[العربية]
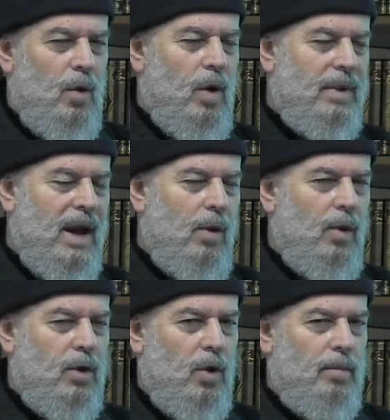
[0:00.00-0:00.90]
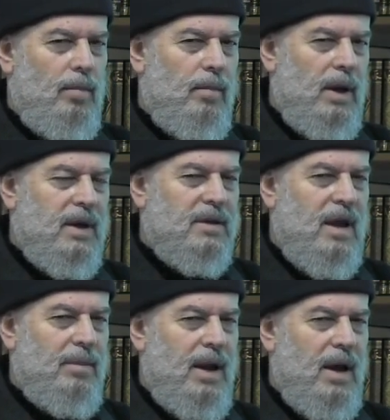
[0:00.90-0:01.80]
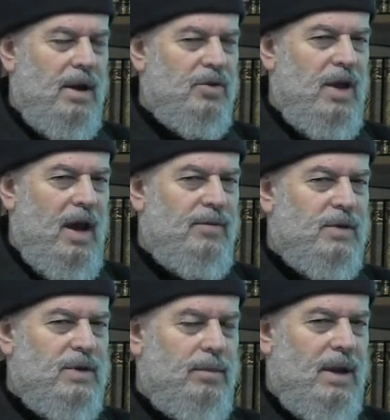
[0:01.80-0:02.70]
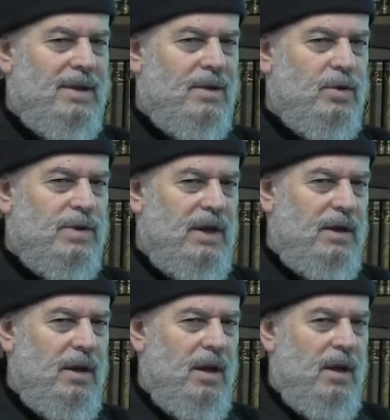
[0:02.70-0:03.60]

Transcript: هو من أول يوم الكتاب اللي أخرجناه 1993